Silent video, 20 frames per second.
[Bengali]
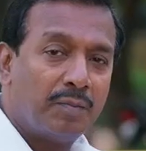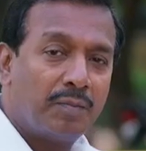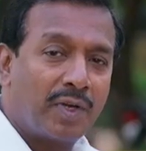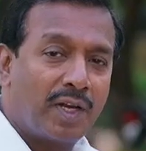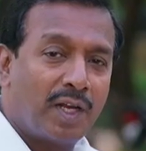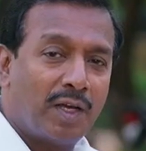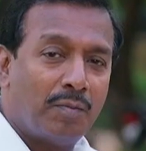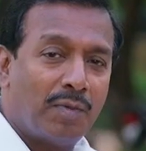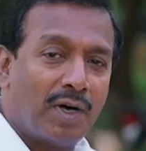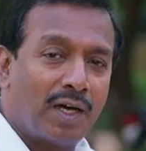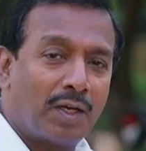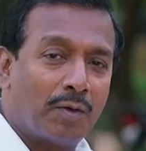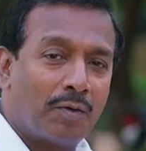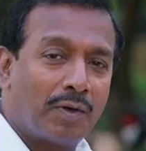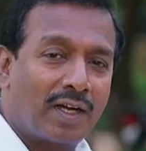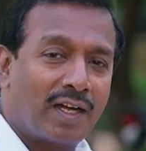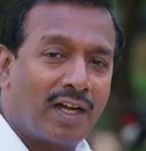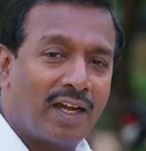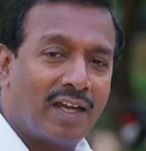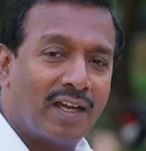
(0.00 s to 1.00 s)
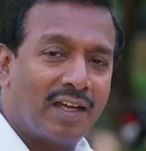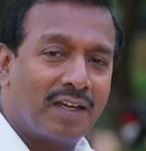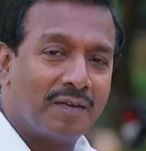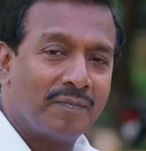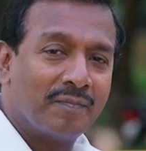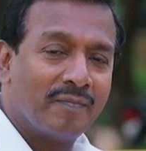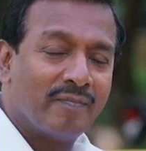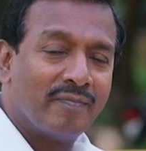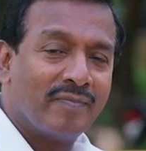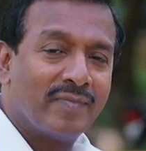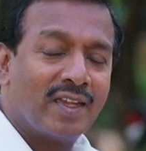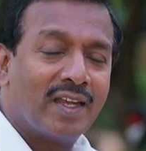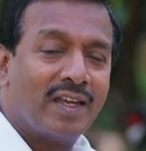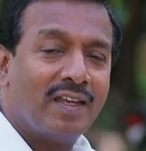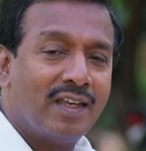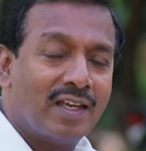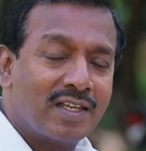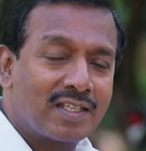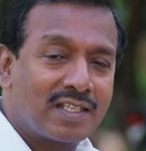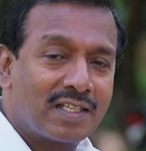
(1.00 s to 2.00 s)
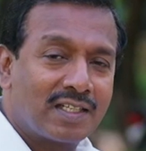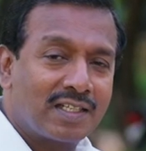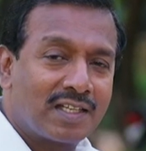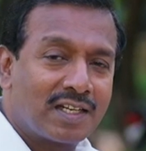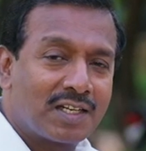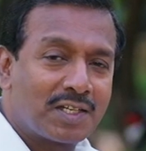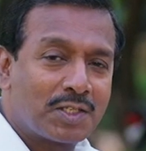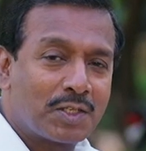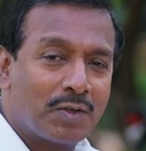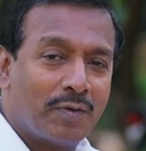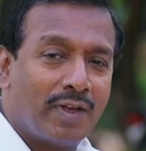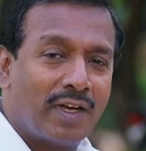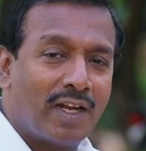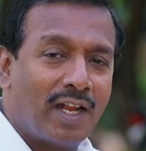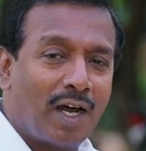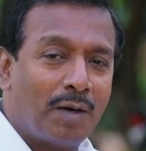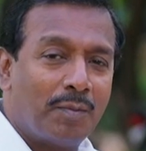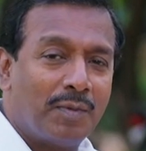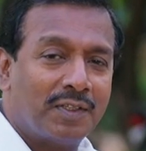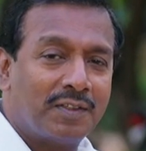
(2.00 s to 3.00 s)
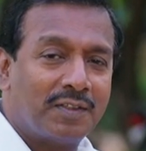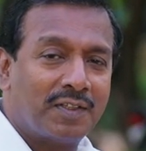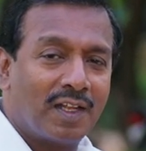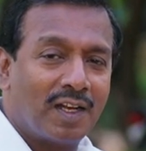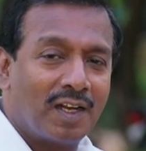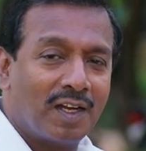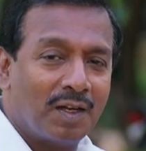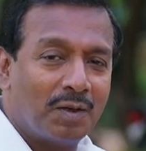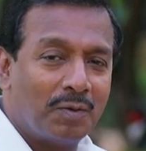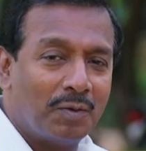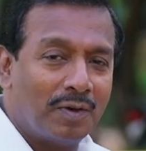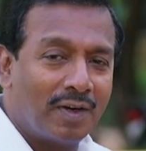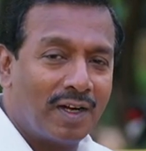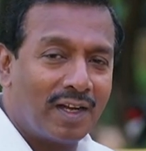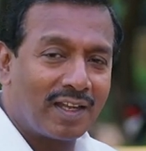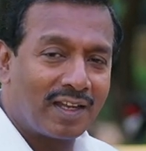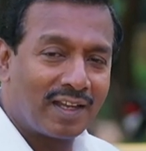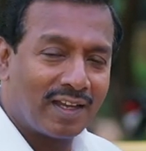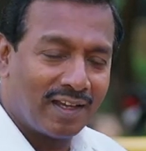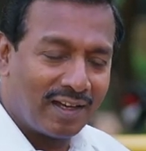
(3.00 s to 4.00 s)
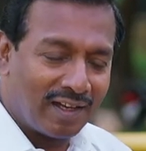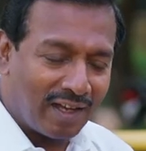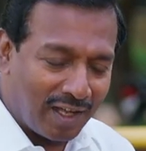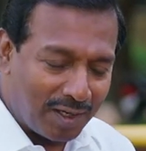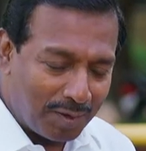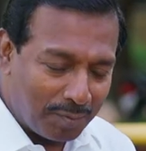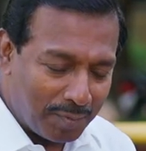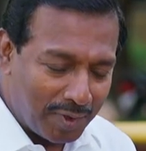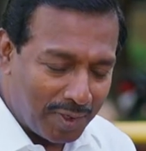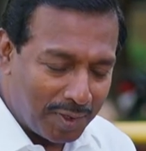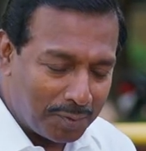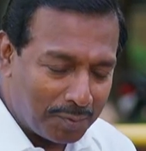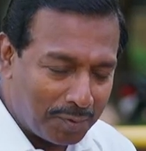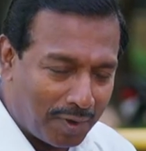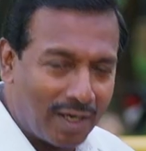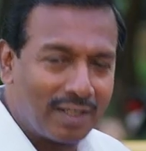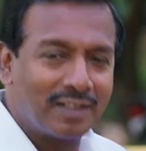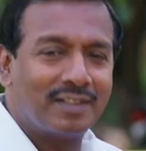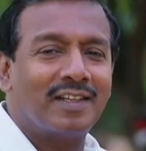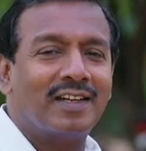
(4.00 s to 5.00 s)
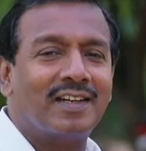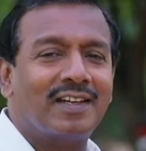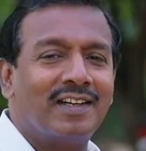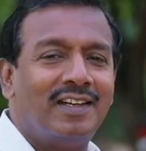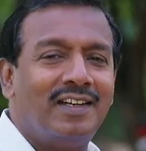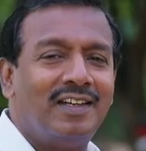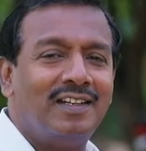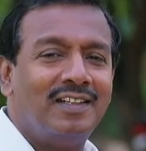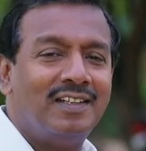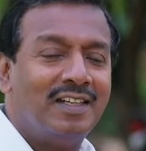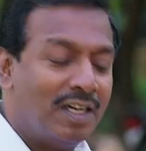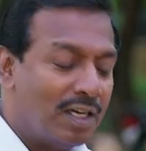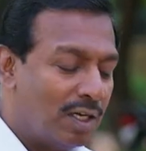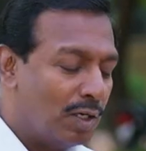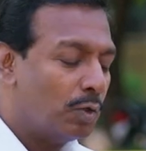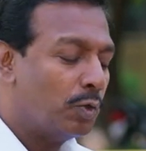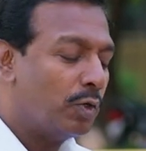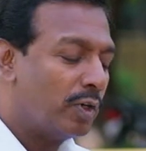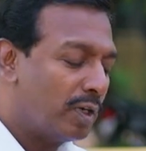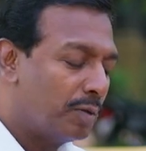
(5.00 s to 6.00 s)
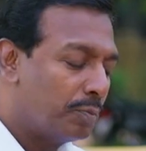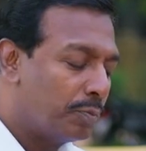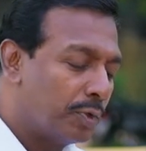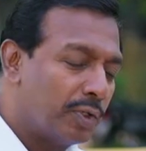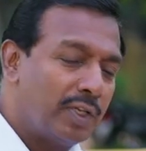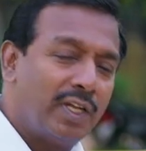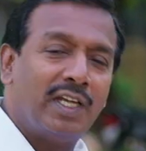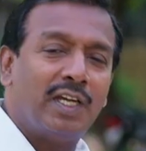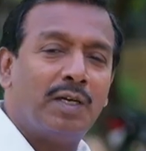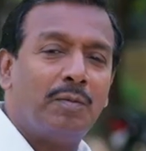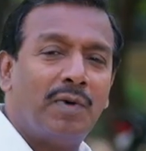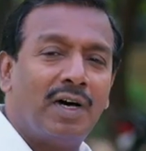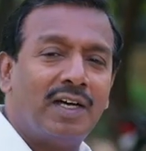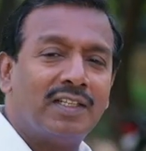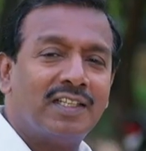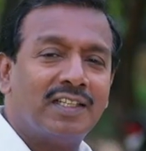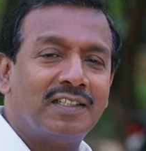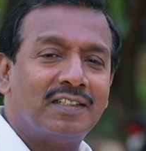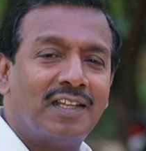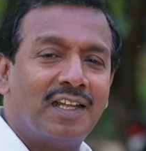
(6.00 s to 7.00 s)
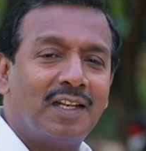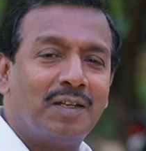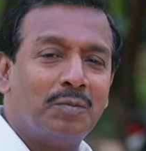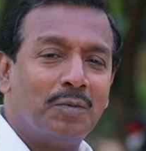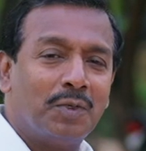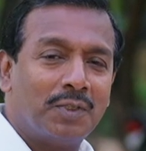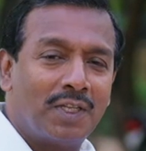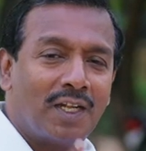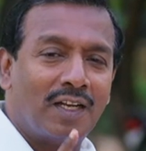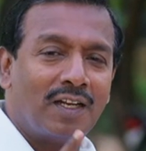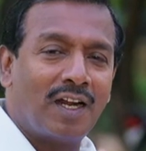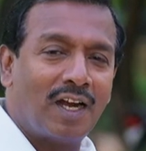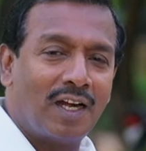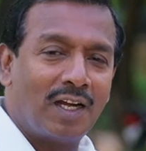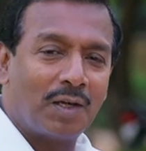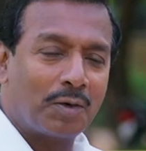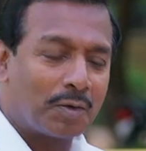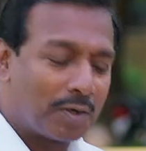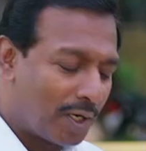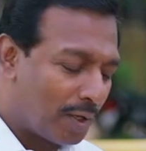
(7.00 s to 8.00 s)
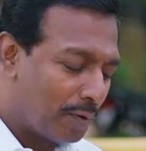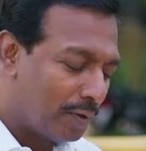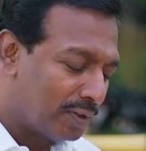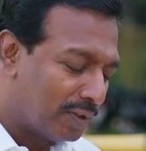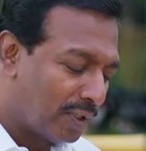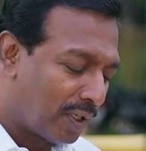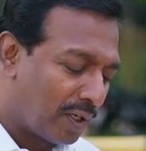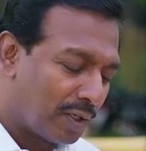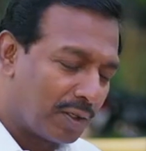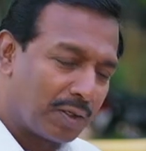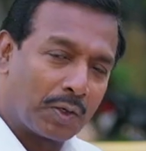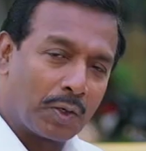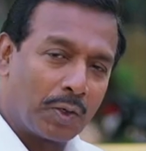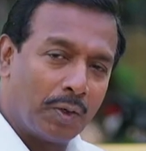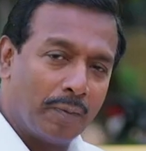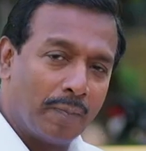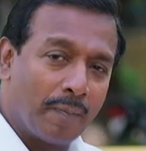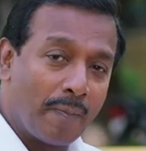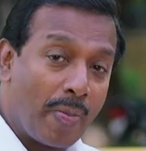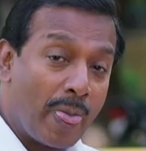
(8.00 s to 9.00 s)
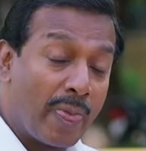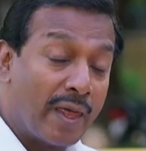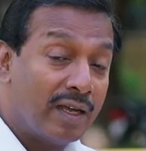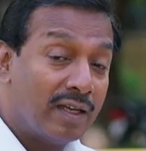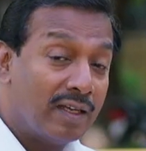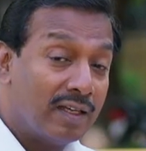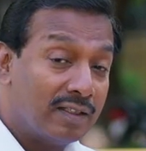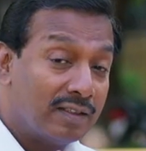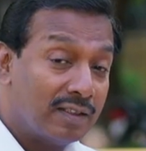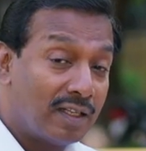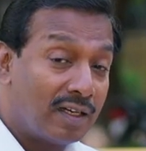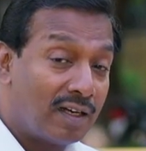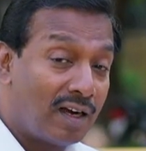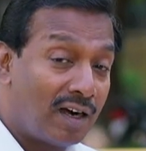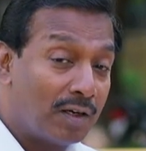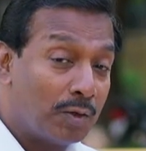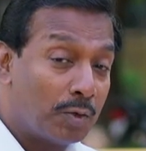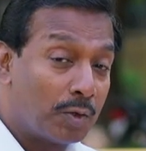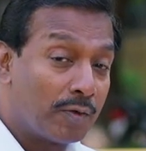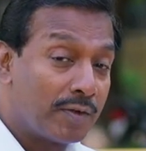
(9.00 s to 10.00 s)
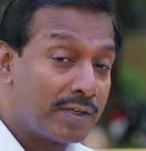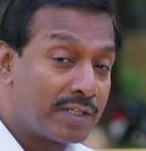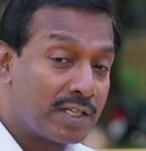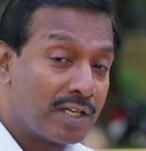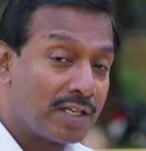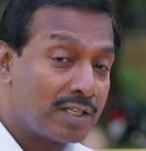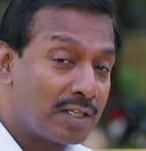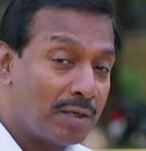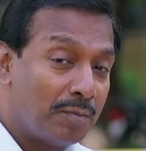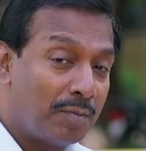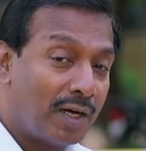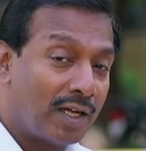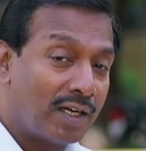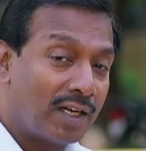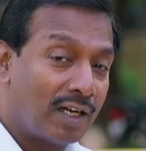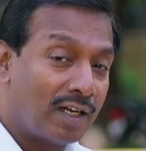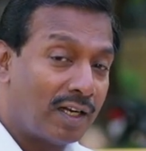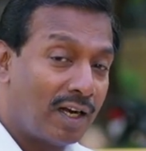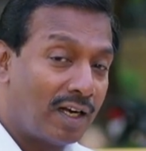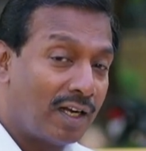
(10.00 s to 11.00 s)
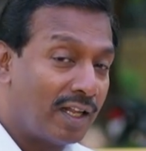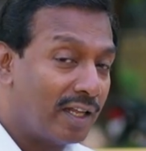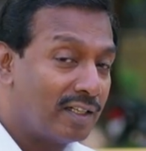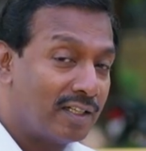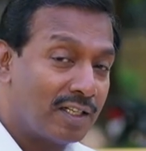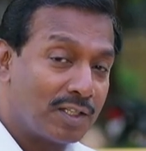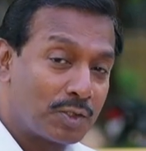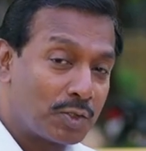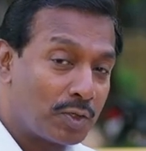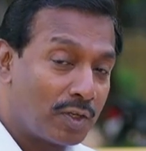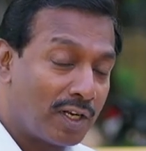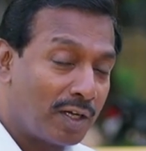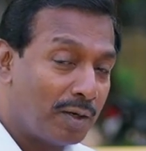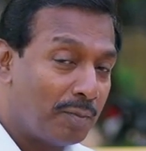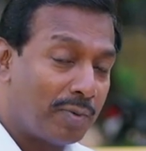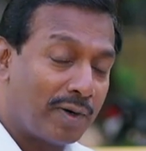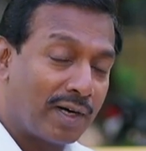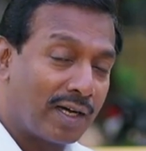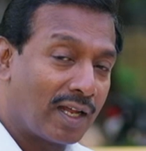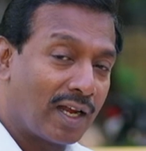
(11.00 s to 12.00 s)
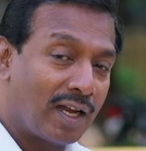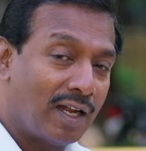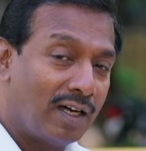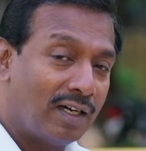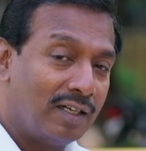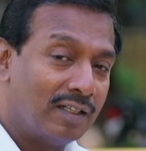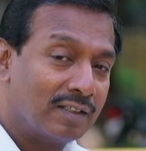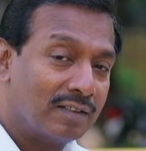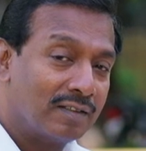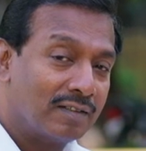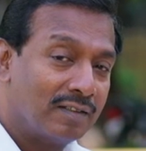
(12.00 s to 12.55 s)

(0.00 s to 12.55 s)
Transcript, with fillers: আমার প্রিয়জনেরা প্রভু যীশুখ্রিস্ট নামে আপনাদের সকলকে আমি জানাচ্ছি অভিনন্দন আজকে আমরা নতুন মাসের প্রথম দিনে চলে এসছি আজকে একটা বিশেষ দিন পুরো বিশ্বের মধ্যে এটাকে